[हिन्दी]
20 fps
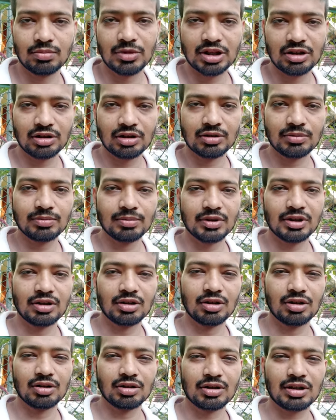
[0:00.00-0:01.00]
मतलब
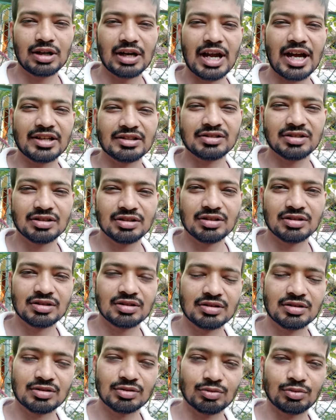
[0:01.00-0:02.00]
क्लैशेस
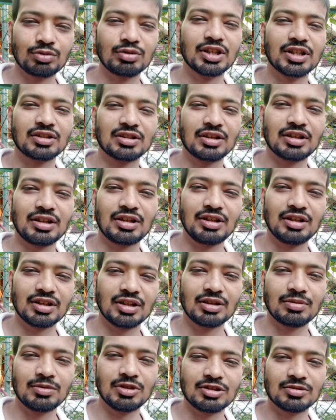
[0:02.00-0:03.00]
हुए थे
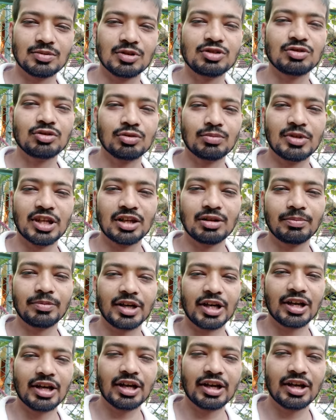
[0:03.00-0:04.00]
इनके बीच में जो मैंने
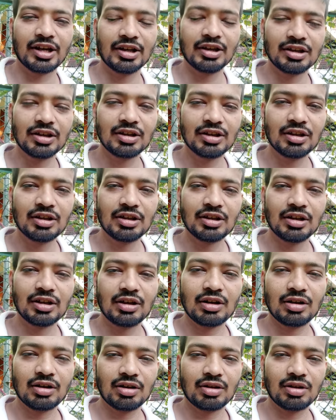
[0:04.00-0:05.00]
पढ़ा है
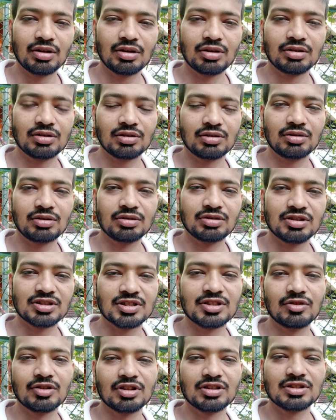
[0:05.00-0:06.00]
और
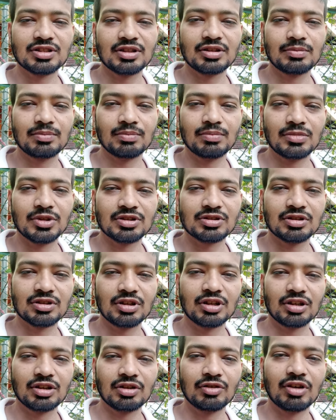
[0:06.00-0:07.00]
जिसकी वजह से मिस्टर
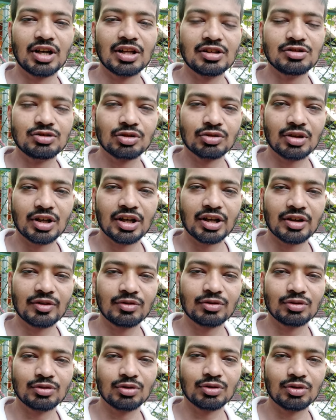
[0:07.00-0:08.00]
गंगवाल जो हैं
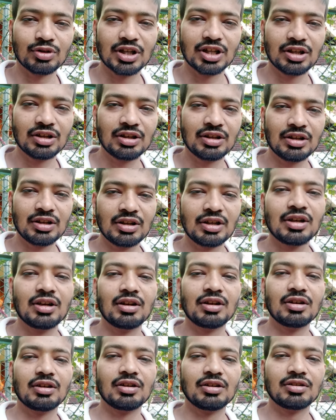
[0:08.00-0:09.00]
उन्होंने
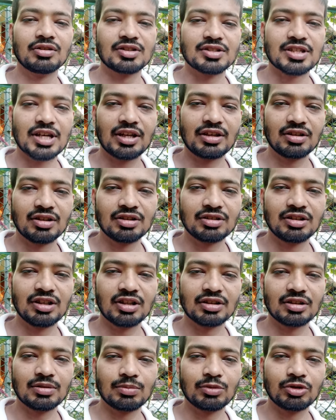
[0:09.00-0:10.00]
रिज़ाइन कर
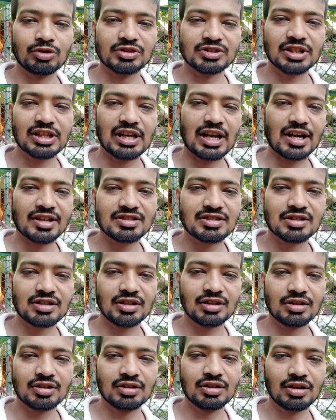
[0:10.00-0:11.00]
दिया था बोर्ड से लास्ट
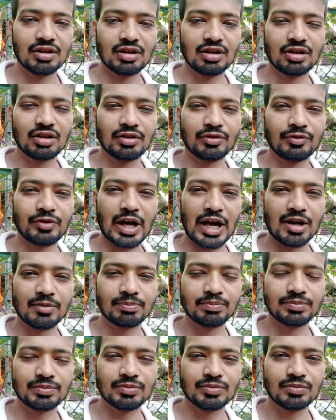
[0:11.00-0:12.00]
ईयर
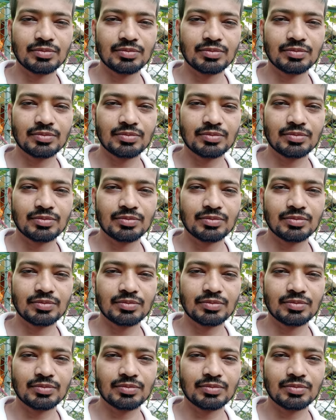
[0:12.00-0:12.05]
फैप